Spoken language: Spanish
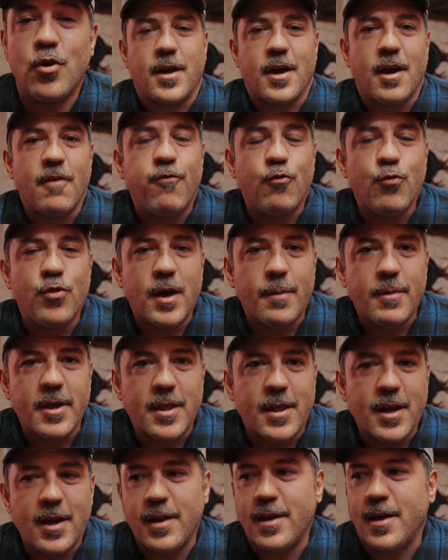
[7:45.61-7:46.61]
que es
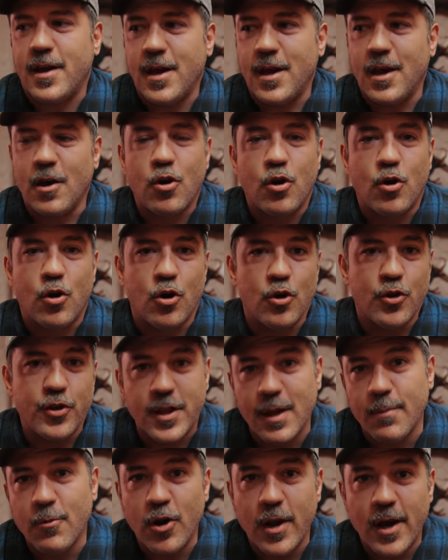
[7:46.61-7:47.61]
fundamental que
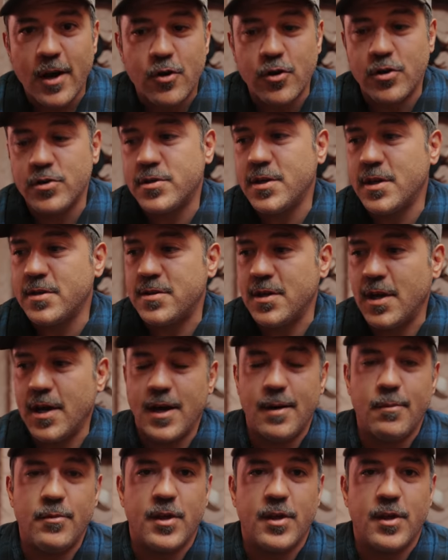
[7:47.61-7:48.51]
contemos las cosas y